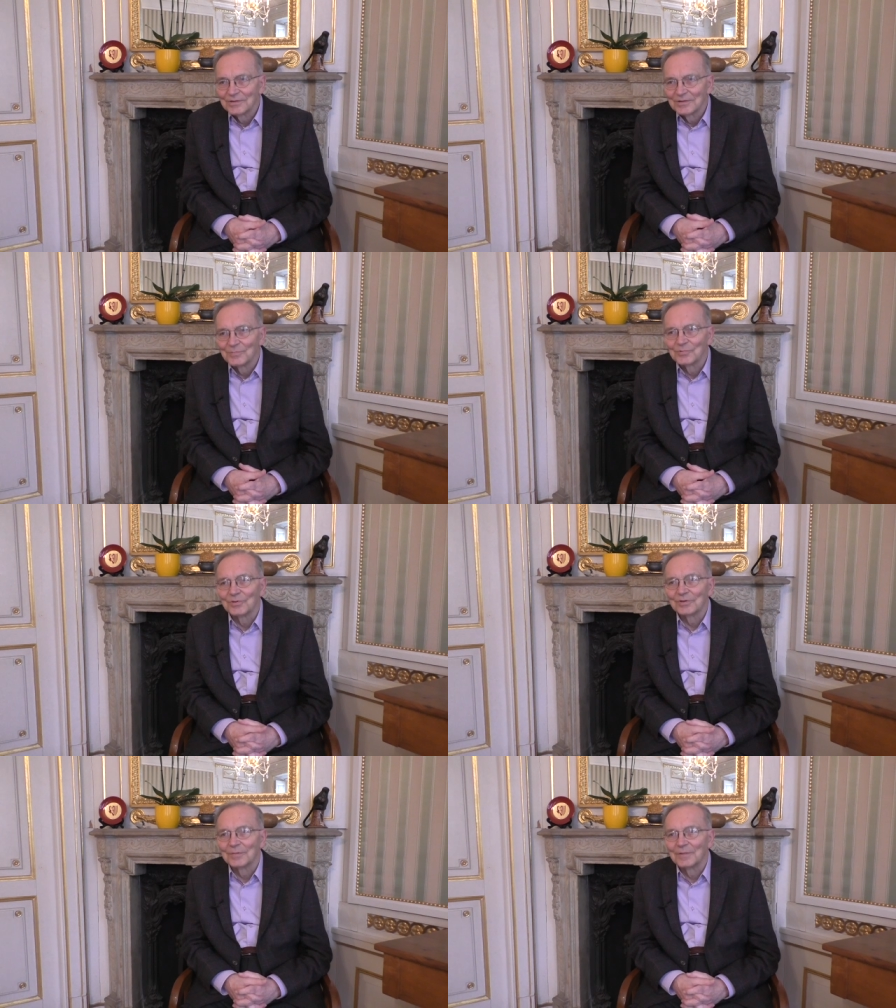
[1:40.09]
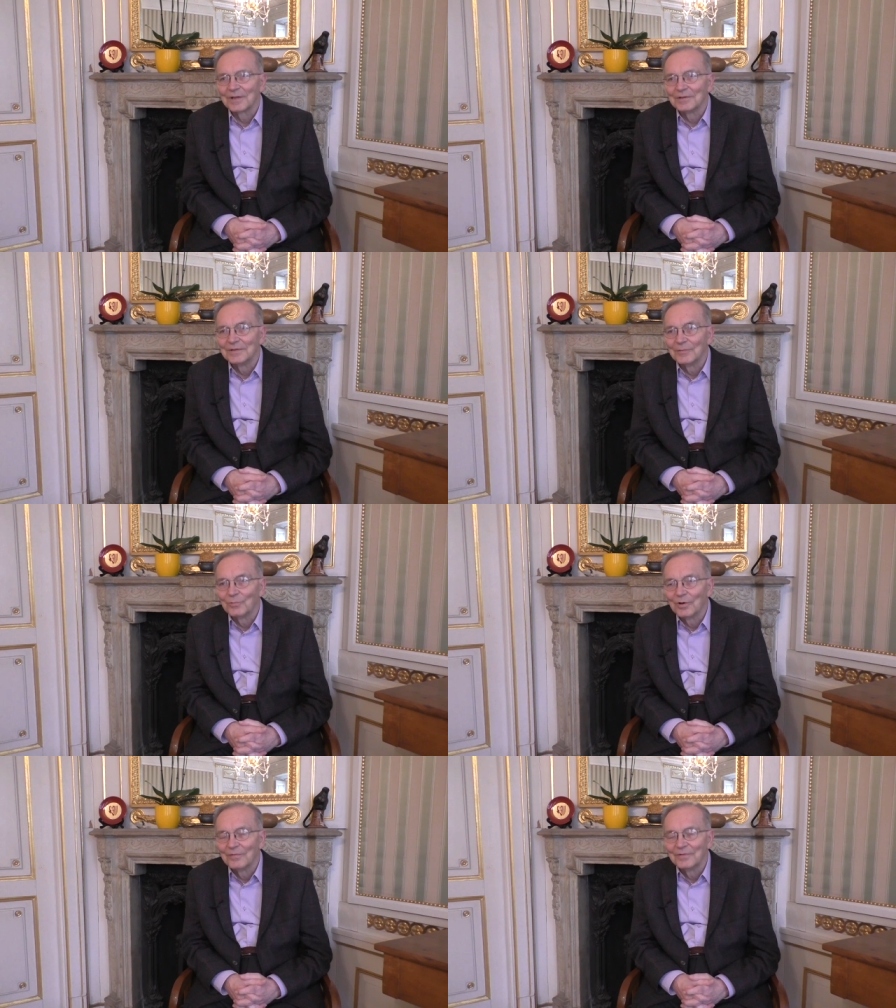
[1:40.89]
Jestem członkiem Rady
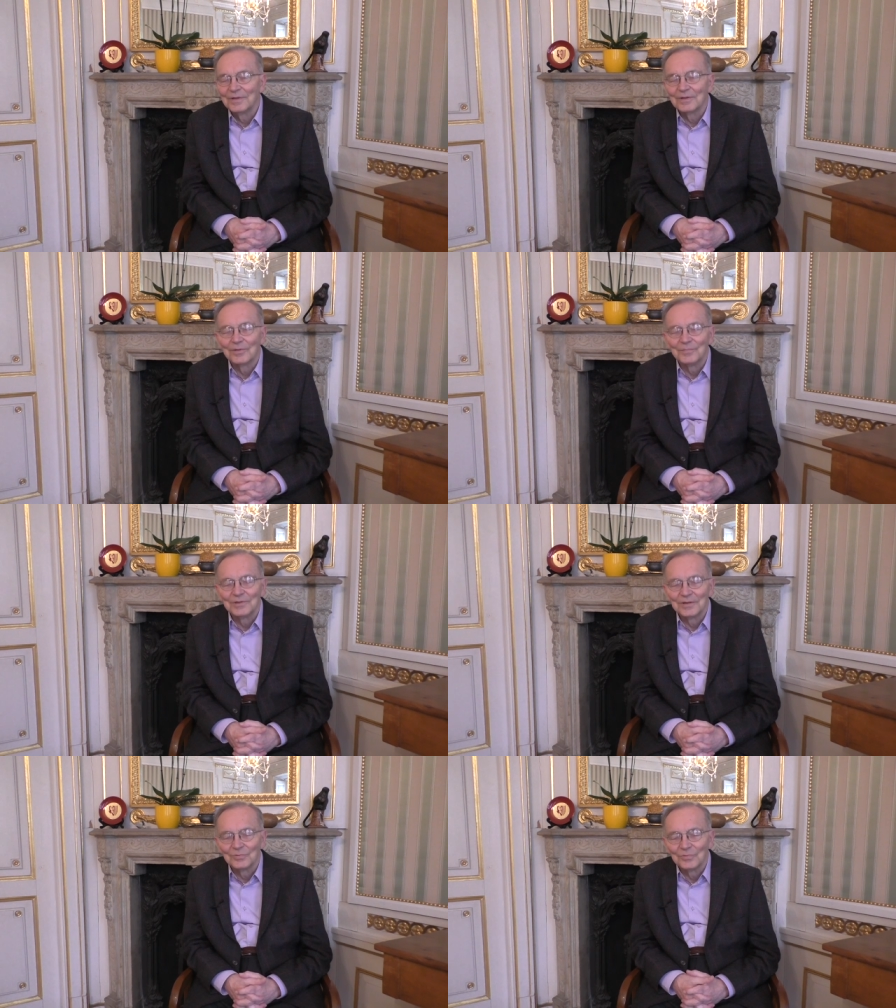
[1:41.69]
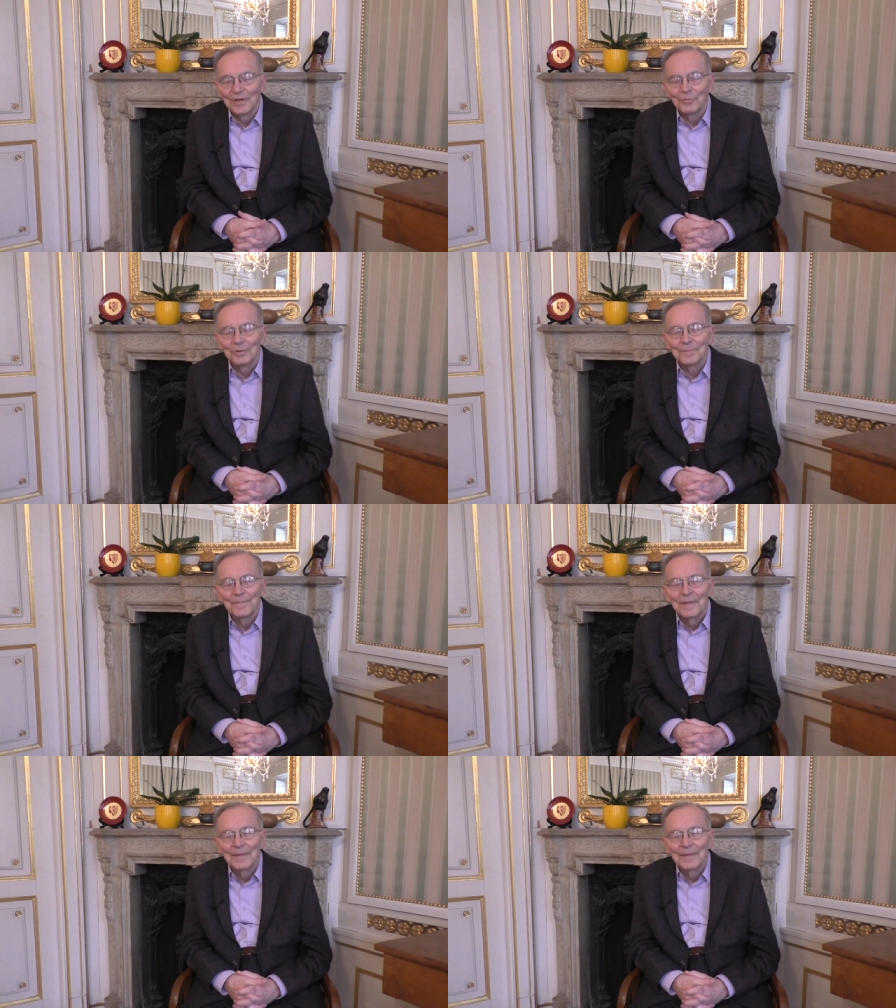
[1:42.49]
Naukowej i Komitetu Nauk.